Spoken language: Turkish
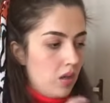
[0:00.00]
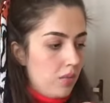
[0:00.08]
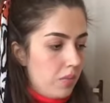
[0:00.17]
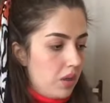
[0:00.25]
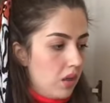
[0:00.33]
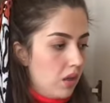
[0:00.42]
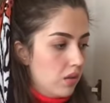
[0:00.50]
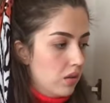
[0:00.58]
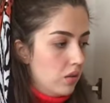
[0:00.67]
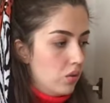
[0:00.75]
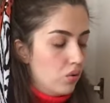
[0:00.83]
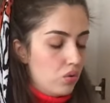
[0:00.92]
Bayağı da
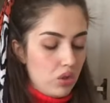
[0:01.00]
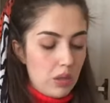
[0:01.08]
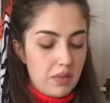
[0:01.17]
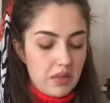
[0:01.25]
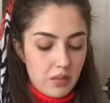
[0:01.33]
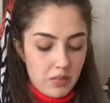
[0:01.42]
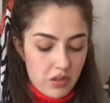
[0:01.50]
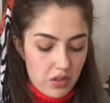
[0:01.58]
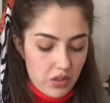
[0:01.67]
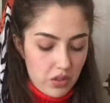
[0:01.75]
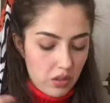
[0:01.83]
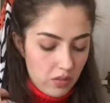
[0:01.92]
görüşemediğimiz
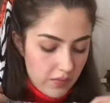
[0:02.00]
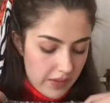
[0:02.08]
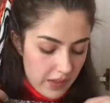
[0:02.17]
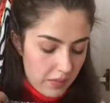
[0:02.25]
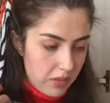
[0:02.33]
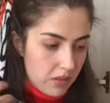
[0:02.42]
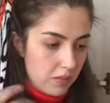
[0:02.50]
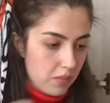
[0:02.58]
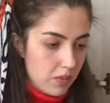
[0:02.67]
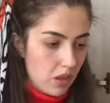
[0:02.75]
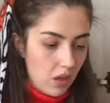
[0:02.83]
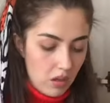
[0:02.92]
için veremedim.
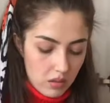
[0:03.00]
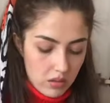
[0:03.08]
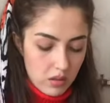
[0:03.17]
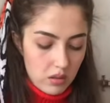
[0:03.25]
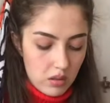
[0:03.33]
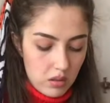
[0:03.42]
Kaldı.